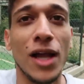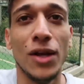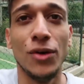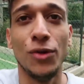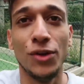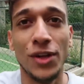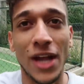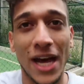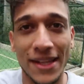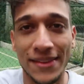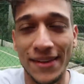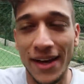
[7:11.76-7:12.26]

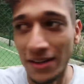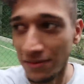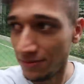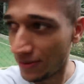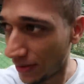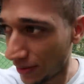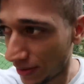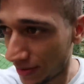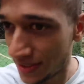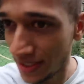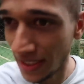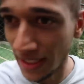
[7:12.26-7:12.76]
não nadava,
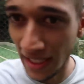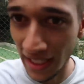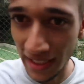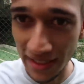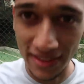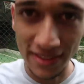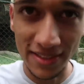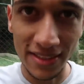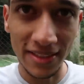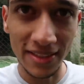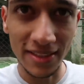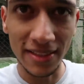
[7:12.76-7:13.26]
e quando você
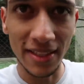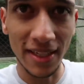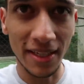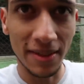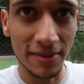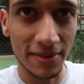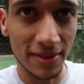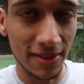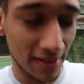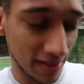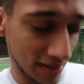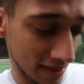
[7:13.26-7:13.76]
nada assim,
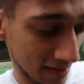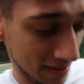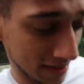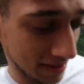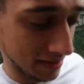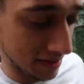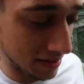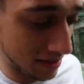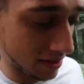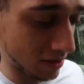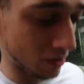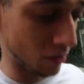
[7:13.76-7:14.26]

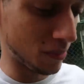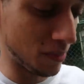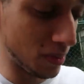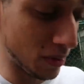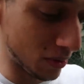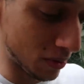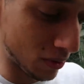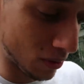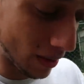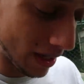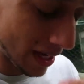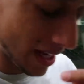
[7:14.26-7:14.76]
tira um
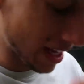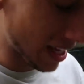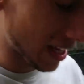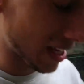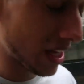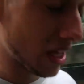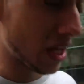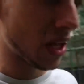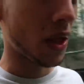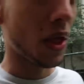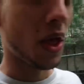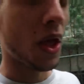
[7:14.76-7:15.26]
pouco do ar,
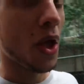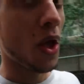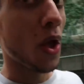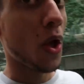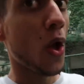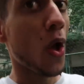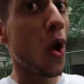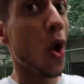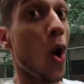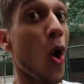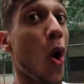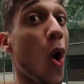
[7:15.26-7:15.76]

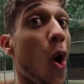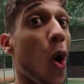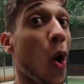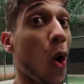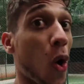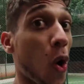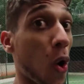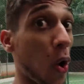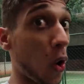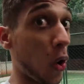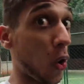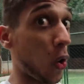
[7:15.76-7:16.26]

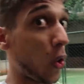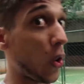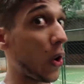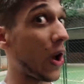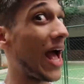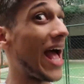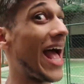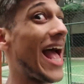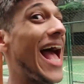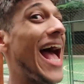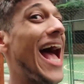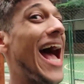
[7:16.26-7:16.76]
uh,
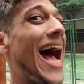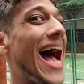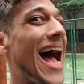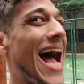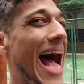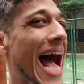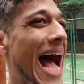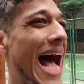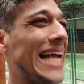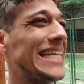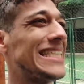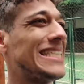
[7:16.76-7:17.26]

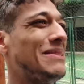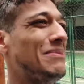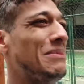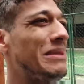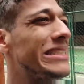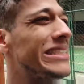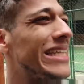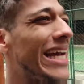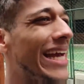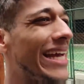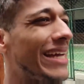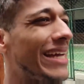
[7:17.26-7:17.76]
a asma te